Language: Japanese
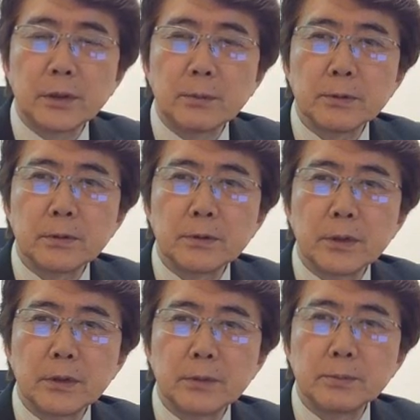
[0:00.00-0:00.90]
というのを繰り
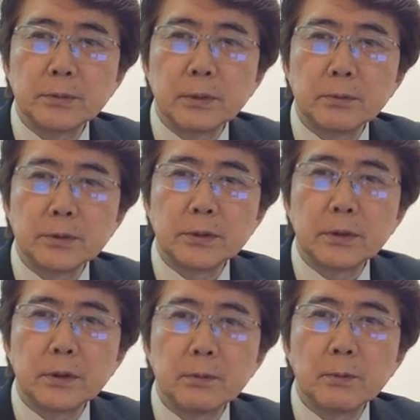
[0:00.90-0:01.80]
返していきますと
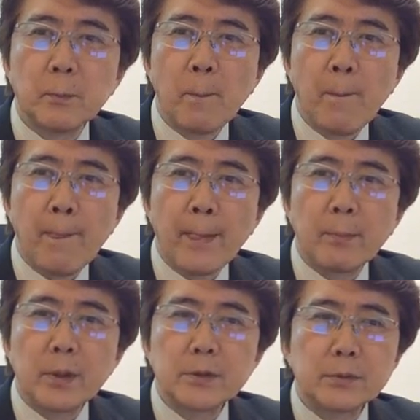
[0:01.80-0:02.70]
30分でも1時間
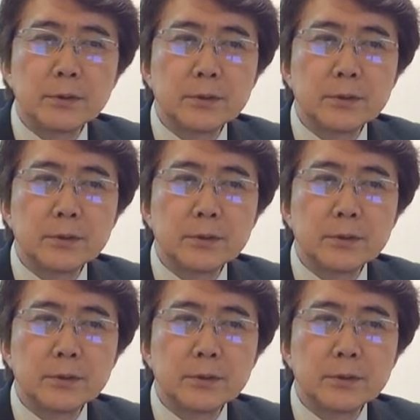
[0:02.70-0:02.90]
でも